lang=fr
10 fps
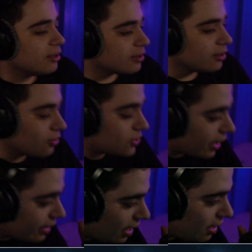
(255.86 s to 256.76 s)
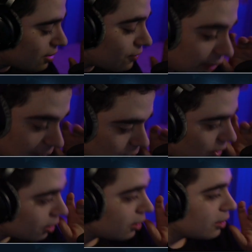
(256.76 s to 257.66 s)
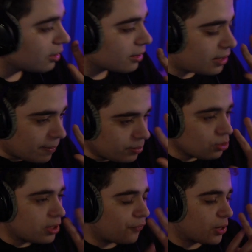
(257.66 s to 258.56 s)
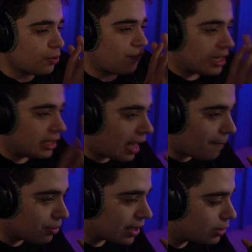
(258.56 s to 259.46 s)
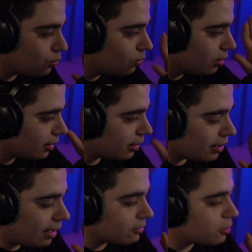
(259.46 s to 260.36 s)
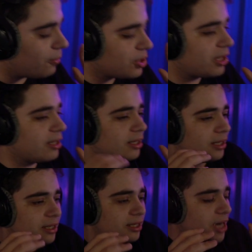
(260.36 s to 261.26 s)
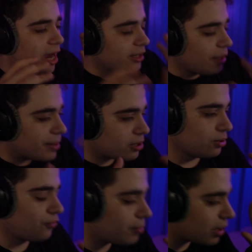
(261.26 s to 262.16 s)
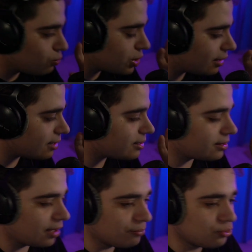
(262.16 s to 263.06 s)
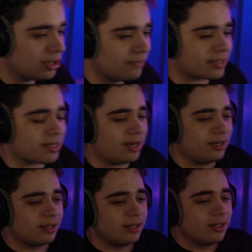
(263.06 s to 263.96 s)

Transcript: Non, c'est réel, vraiment. D'habitude, des fois, je vanne les rappeurs et tout. Là, en ce moment, j'ai arrêté parce que je vais peut-être toucher de la SACM d'Universal.